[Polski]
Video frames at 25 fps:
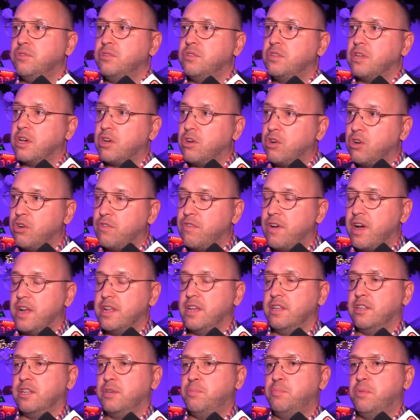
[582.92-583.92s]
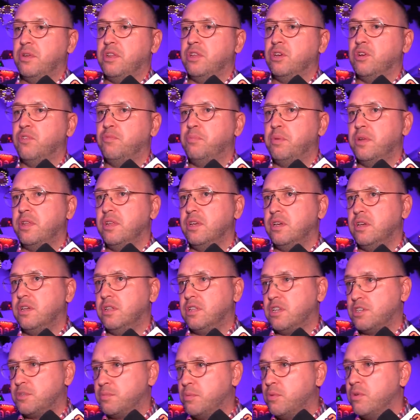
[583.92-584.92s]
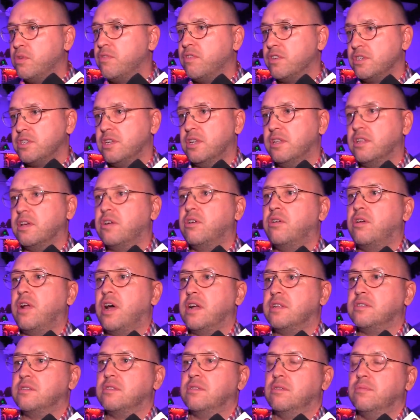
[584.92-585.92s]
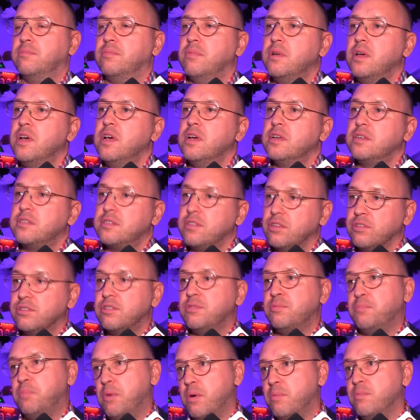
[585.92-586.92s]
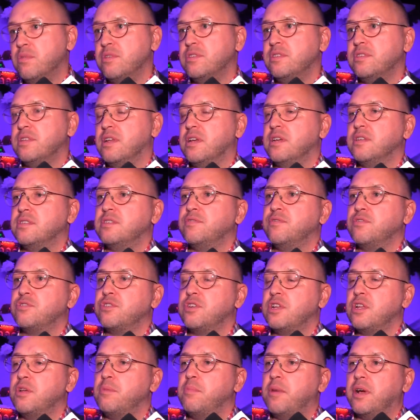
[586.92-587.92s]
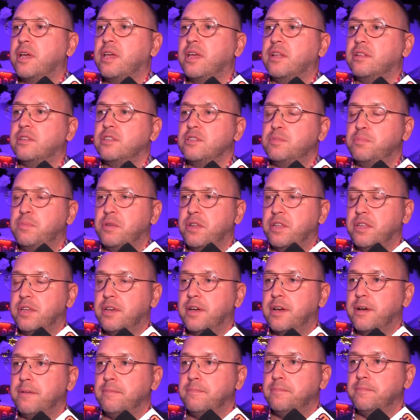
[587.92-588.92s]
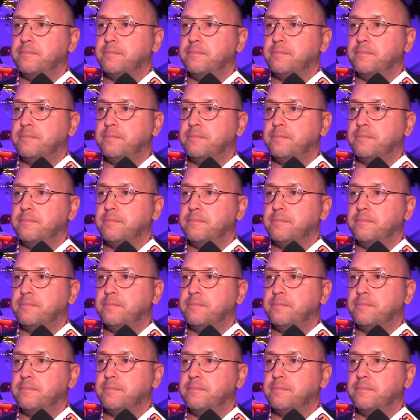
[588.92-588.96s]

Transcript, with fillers: e, dekorowanie tych pierników. Pierniki też były właśnie dekoracją. Stąd pomysł na stworzenie makiety z piernika.